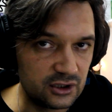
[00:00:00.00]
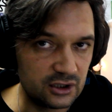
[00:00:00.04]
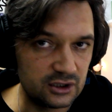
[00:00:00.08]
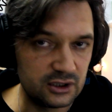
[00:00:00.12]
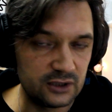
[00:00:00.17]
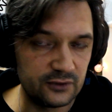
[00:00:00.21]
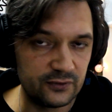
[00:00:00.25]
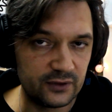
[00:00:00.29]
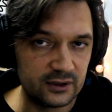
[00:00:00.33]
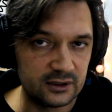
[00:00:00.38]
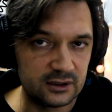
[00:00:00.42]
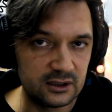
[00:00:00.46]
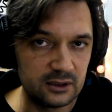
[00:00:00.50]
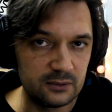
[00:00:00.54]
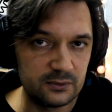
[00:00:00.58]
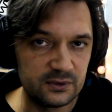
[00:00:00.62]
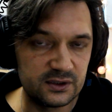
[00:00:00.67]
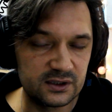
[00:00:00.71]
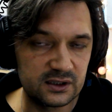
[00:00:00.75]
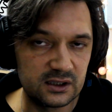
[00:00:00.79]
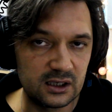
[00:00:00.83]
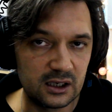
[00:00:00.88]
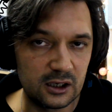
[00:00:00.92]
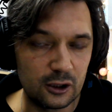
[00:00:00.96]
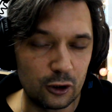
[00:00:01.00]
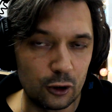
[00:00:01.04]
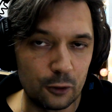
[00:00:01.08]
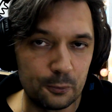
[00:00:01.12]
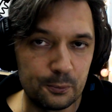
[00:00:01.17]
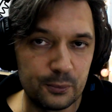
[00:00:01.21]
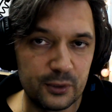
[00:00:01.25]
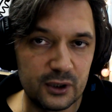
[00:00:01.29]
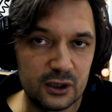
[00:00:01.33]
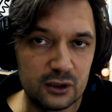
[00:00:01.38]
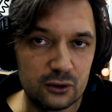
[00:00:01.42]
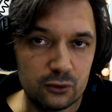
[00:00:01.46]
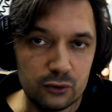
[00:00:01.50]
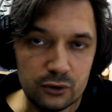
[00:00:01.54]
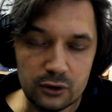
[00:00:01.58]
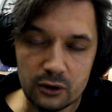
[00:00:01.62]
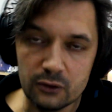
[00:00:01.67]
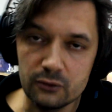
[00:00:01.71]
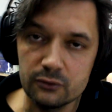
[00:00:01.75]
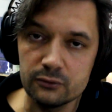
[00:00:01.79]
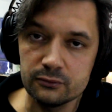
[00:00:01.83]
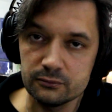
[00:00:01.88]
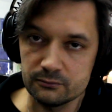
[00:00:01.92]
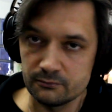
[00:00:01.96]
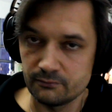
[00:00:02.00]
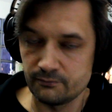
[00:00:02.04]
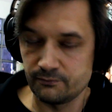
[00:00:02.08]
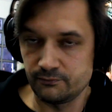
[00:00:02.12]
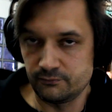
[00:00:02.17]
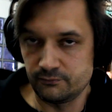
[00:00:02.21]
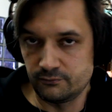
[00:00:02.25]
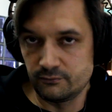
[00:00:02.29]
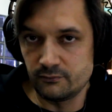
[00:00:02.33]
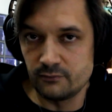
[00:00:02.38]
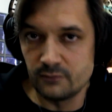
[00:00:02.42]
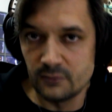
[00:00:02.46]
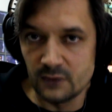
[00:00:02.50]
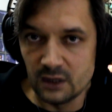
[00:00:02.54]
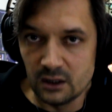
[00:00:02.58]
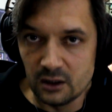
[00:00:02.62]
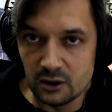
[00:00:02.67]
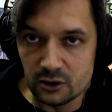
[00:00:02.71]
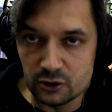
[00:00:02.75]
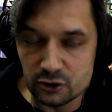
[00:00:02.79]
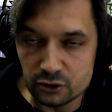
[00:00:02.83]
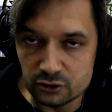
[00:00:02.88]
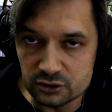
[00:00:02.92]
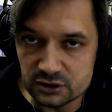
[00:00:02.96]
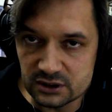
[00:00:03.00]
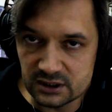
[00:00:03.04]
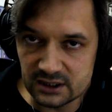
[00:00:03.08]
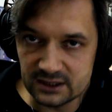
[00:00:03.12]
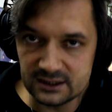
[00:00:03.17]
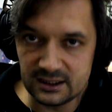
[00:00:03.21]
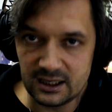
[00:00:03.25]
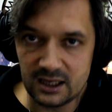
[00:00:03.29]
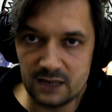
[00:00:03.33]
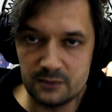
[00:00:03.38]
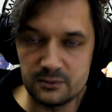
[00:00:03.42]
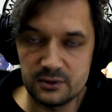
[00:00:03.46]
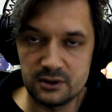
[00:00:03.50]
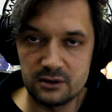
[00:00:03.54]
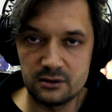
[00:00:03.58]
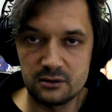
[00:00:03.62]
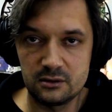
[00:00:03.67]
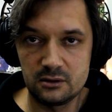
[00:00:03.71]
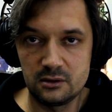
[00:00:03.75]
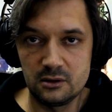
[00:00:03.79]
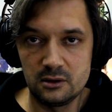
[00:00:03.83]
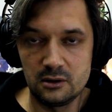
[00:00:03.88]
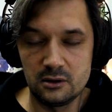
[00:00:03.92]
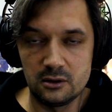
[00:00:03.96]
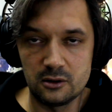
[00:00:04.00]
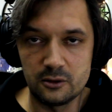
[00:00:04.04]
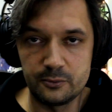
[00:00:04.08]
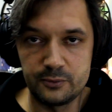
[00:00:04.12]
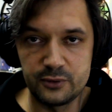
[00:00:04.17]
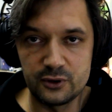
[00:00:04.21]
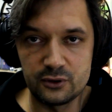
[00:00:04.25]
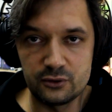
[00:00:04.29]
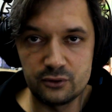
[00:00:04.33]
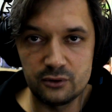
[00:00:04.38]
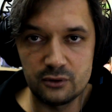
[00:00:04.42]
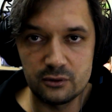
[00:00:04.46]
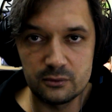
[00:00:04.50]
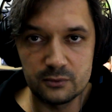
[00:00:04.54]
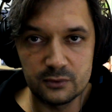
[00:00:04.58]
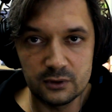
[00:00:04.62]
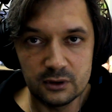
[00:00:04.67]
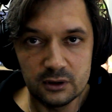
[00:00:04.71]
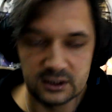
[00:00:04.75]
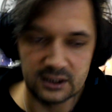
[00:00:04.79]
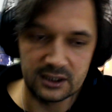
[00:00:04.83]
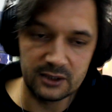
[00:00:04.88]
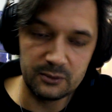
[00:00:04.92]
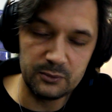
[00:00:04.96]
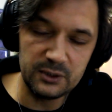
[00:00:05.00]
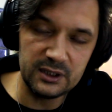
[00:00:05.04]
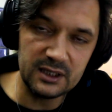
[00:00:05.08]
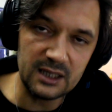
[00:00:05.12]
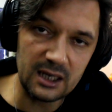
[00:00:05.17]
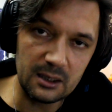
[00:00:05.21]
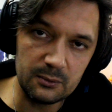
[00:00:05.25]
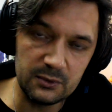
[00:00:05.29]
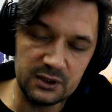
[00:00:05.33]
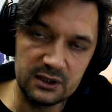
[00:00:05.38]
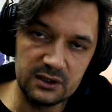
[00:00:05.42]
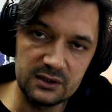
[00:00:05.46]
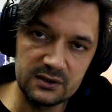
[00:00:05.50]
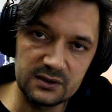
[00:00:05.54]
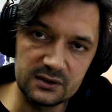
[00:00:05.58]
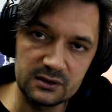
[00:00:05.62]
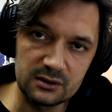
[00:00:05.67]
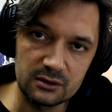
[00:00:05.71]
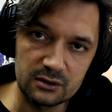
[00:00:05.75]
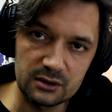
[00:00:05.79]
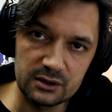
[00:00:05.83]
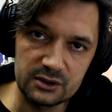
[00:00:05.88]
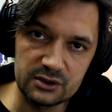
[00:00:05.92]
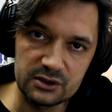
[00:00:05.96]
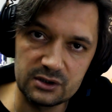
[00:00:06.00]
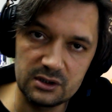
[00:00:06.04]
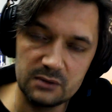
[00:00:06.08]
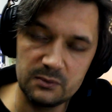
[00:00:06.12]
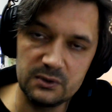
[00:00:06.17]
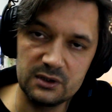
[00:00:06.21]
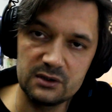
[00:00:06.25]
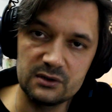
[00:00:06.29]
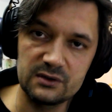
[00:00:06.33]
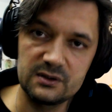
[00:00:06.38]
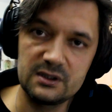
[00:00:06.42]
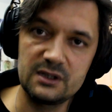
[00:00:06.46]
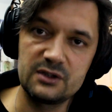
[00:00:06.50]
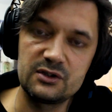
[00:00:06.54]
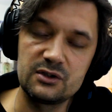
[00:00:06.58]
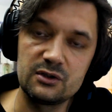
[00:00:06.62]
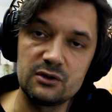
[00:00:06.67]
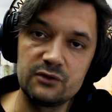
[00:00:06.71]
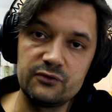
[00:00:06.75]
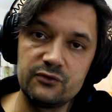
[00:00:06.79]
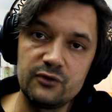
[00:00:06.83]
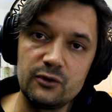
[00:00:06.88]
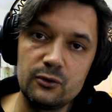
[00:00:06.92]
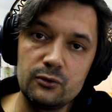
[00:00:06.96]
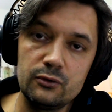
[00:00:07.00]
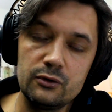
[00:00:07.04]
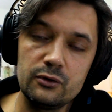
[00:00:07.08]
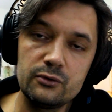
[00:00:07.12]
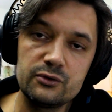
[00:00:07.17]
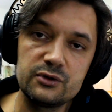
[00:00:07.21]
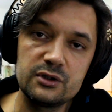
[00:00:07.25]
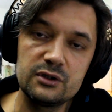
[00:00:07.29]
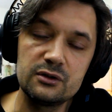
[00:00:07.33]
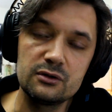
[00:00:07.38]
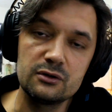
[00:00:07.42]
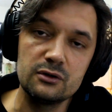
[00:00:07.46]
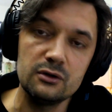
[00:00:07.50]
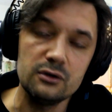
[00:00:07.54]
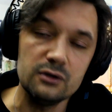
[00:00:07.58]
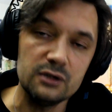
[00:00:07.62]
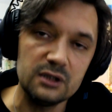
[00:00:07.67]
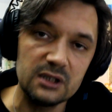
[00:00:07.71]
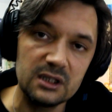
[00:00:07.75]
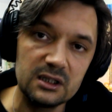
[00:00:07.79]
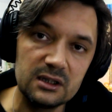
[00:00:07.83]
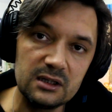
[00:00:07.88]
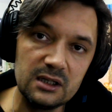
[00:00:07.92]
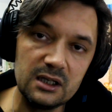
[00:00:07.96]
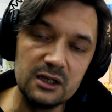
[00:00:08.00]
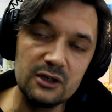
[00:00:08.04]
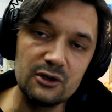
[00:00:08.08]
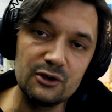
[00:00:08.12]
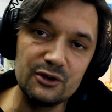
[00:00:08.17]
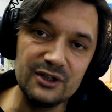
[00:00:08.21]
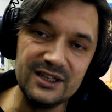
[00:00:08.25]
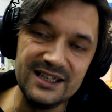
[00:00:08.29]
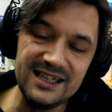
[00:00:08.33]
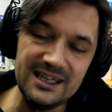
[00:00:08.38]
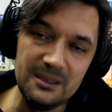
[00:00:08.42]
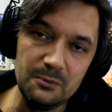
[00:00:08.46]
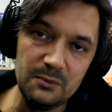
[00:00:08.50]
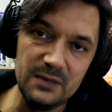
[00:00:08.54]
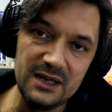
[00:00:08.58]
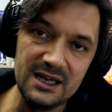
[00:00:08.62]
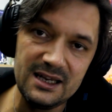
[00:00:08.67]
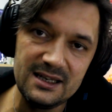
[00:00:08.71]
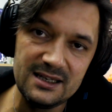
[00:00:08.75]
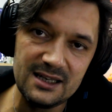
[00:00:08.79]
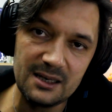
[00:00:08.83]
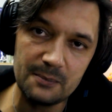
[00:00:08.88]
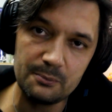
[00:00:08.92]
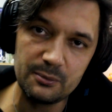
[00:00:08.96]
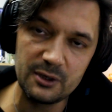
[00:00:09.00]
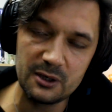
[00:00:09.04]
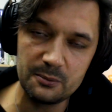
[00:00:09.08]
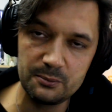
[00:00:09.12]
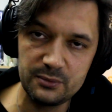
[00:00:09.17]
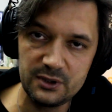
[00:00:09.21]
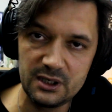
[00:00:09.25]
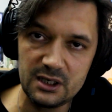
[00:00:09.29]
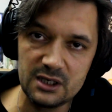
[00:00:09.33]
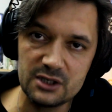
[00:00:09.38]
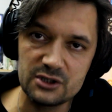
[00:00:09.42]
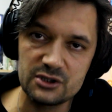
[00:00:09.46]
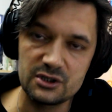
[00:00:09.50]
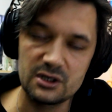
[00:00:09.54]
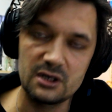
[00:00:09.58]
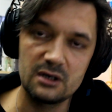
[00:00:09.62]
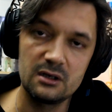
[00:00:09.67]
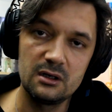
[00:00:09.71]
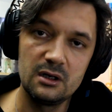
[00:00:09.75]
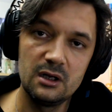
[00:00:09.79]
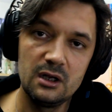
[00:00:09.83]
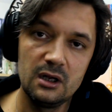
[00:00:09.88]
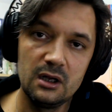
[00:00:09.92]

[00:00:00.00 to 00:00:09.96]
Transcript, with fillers: dzieci fatimskie operują konkretami, operują terminami historycznymi, to znaczy odwołują się do konkretnego imienia papieża.